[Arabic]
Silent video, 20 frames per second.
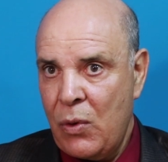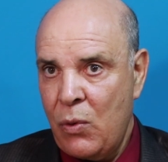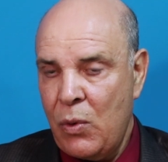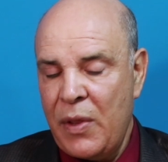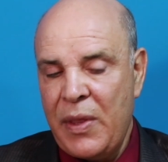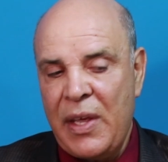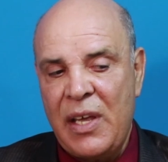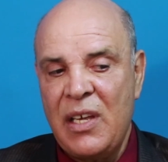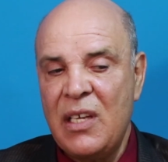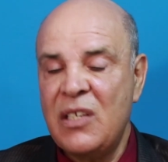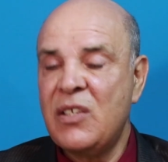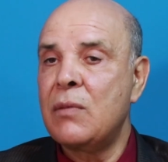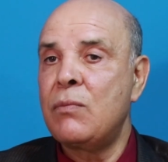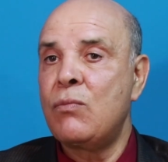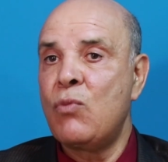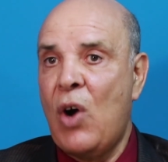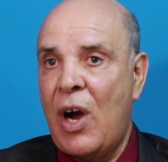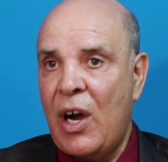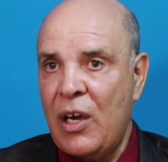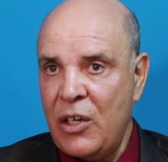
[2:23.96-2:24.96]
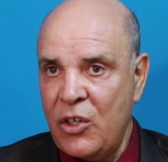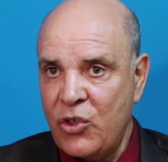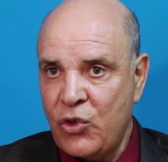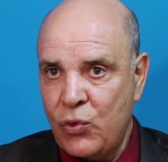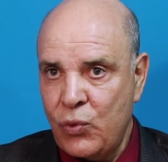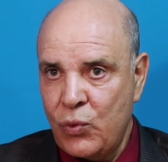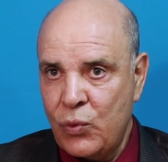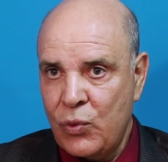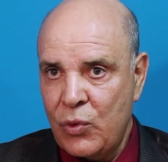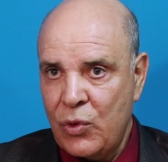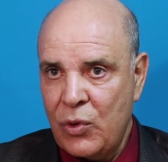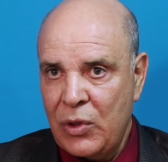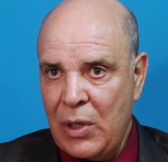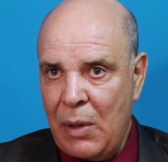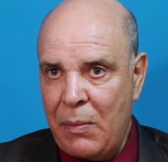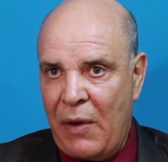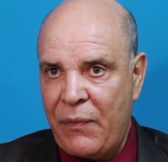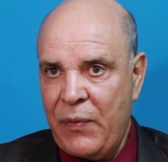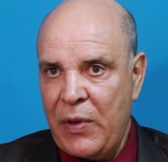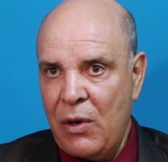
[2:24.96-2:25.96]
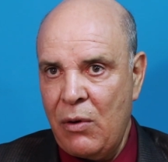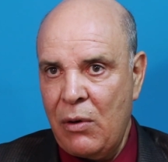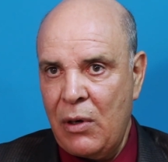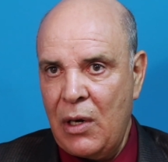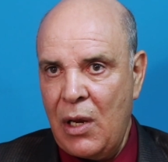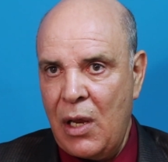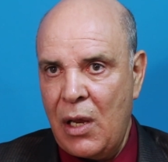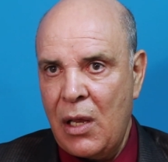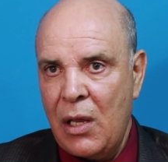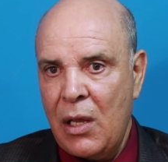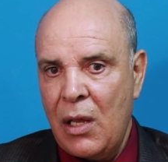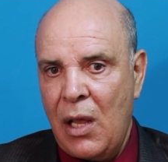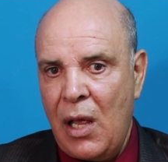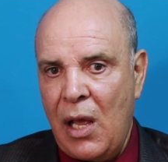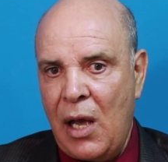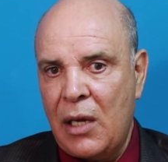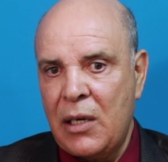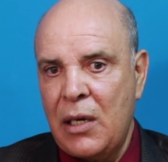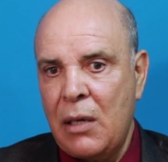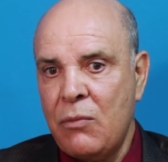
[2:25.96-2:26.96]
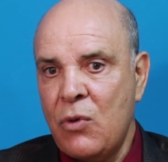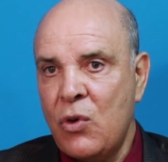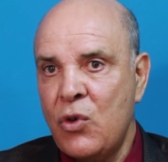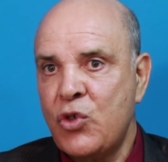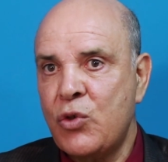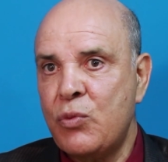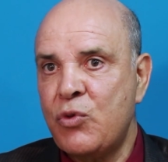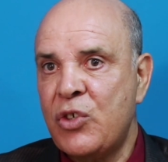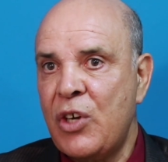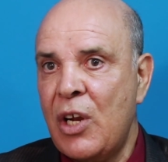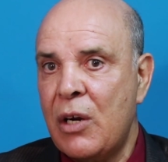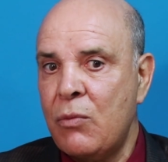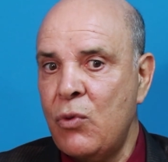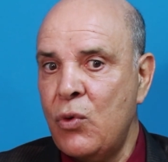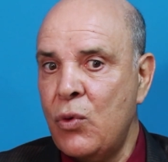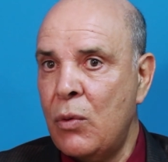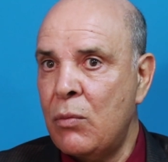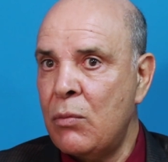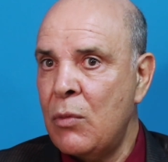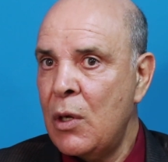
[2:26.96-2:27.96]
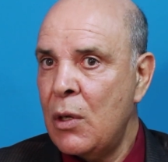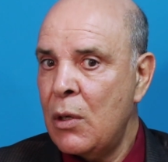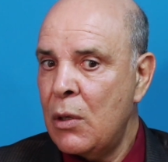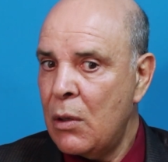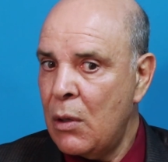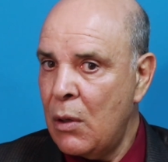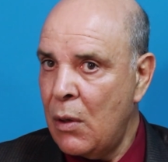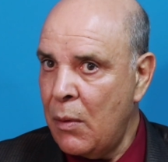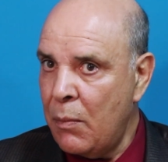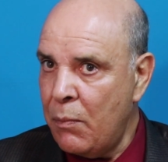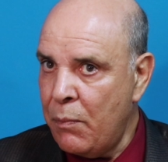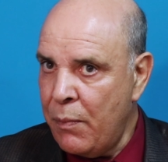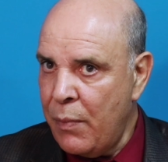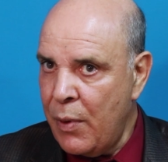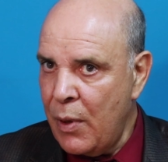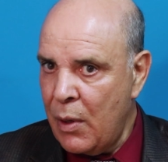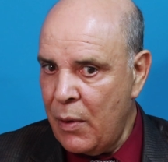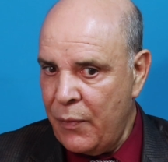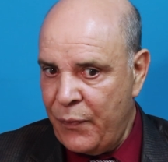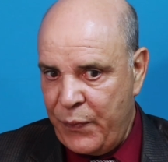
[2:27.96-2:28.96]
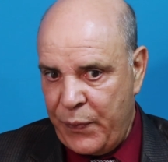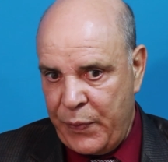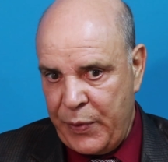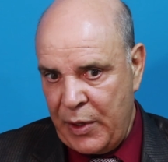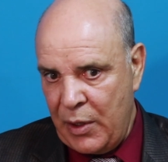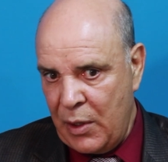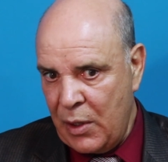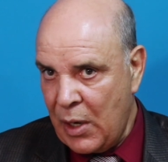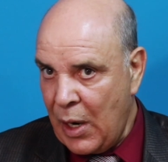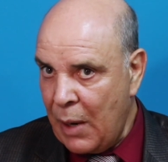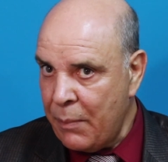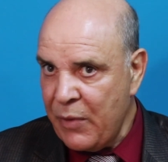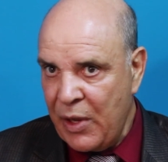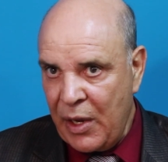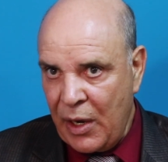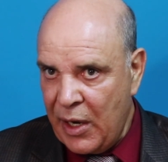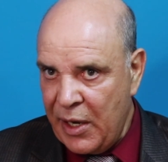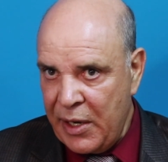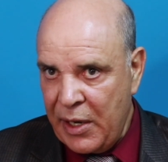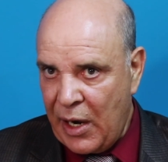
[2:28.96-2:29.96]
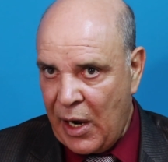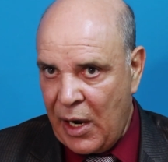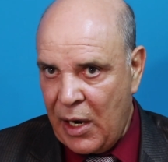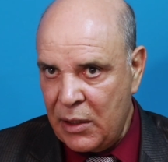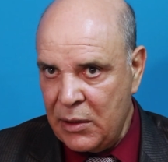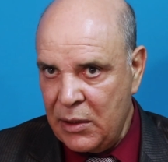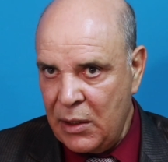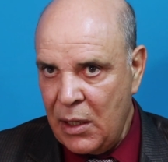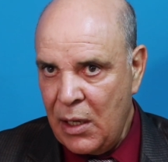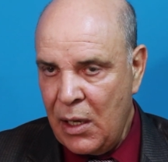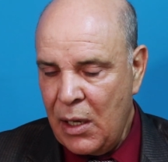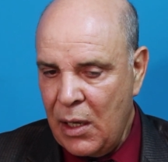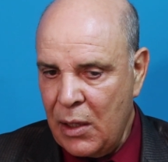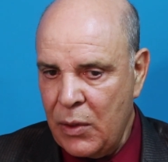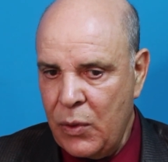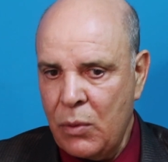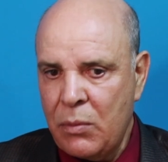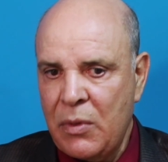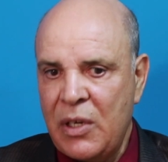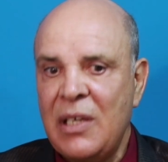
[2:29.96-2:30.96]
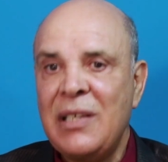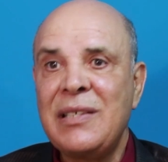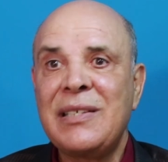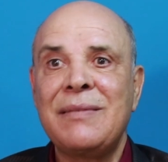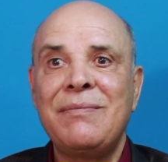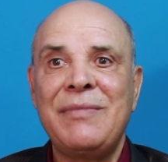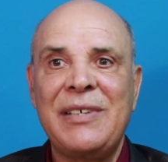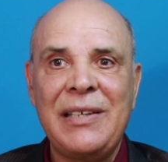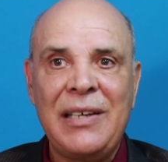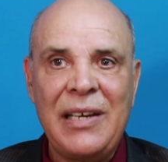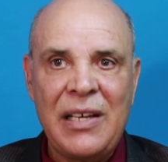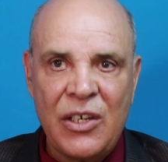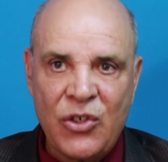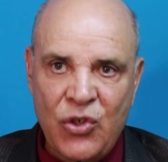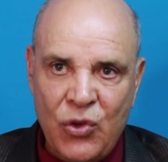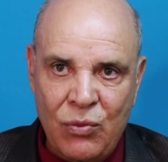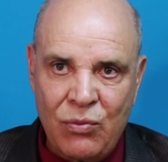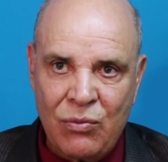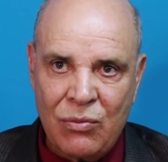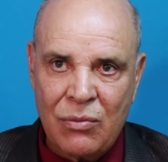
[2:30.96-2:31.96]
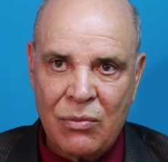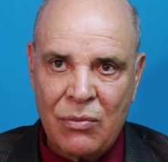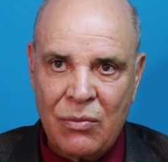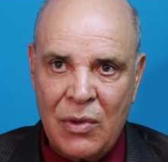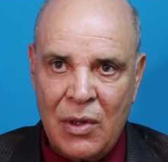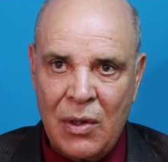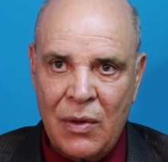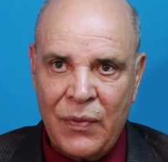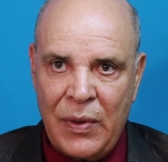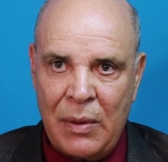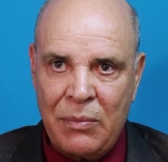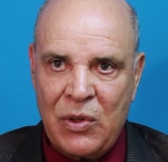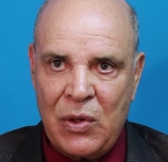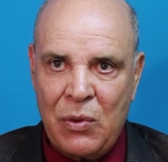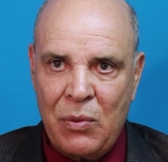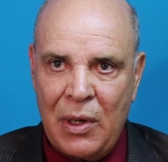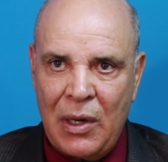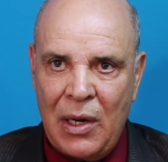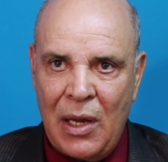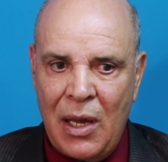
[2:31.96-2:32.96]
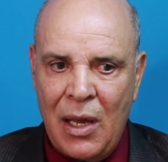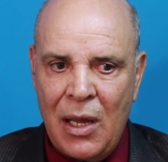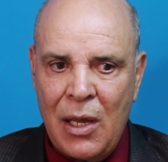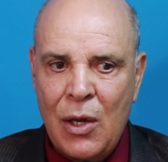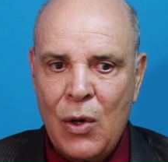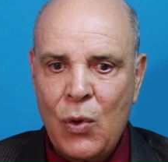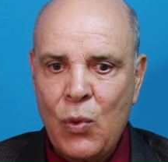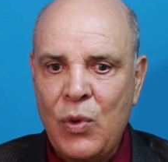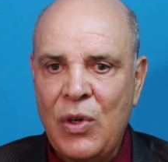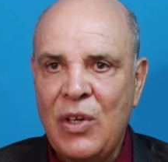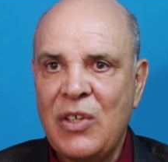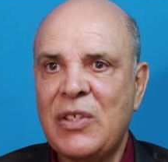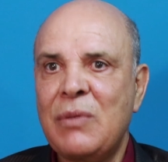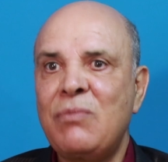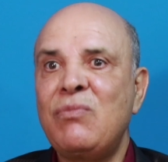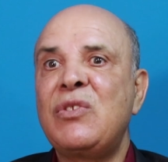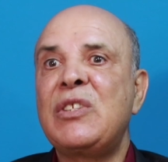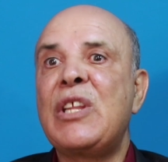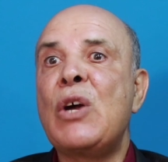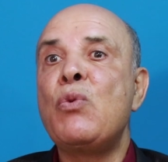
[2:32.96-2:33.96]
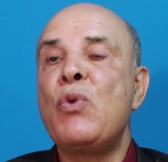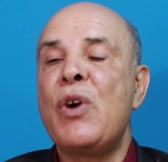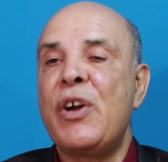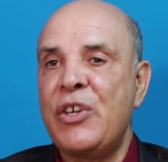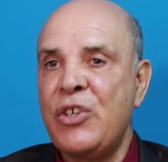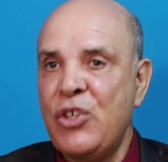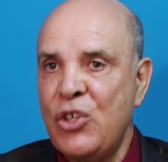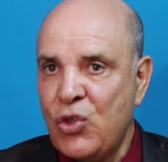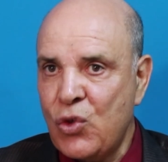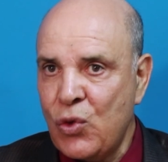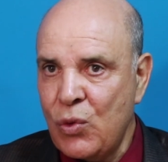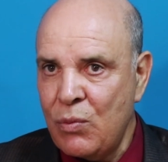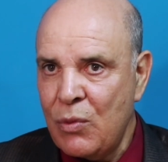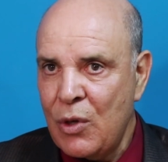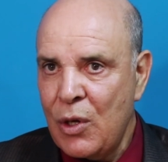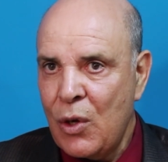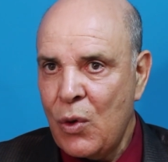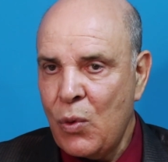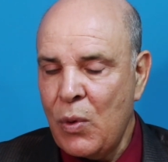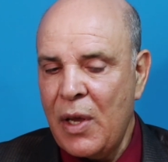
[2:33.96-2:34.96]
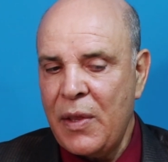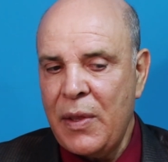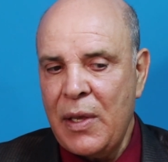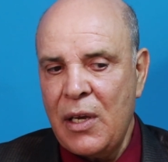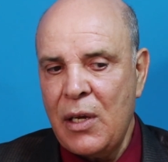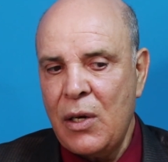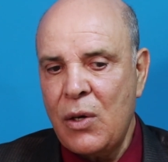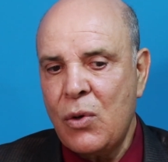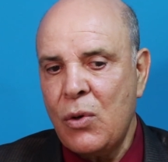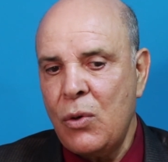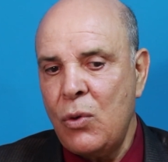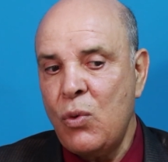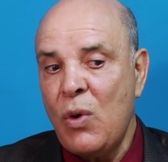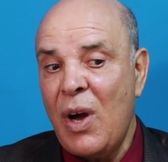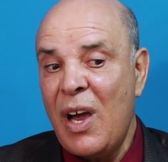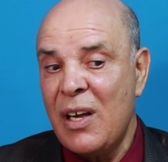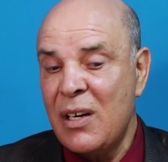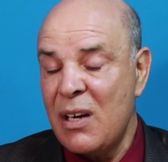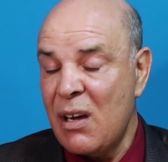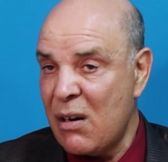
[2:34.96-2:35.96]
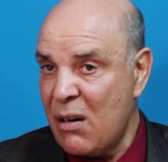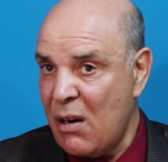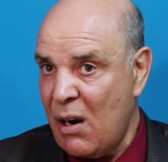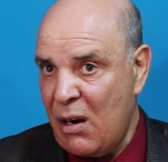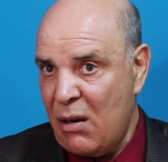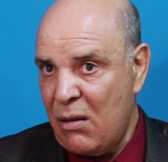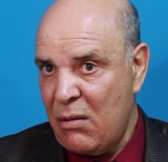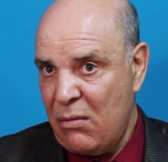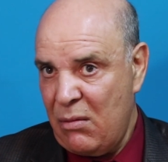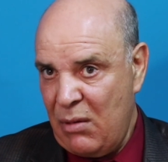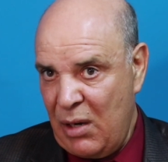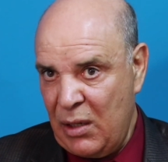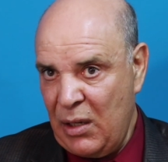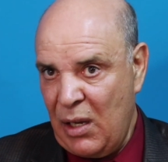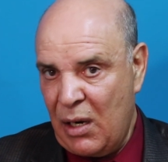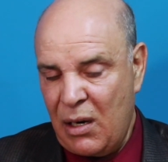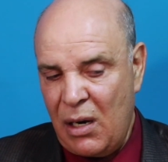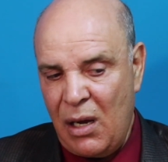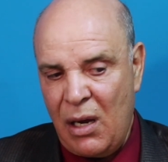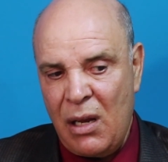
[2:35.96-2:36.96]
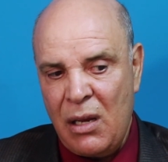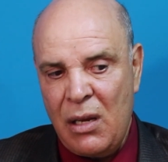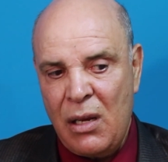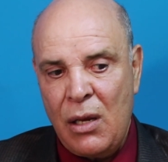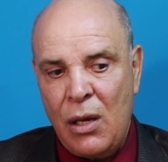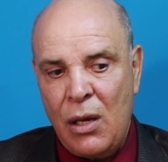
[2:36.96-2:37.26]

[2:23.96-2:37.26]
وهذا يلزم معالجته تبع فيه ولا احنا موش باش نرموهم آه، في رمي غير عادي هذوما يلزم علاجهم فهمتي ولا ويلزم توعيتهم وهذا الكل انا راه انا راه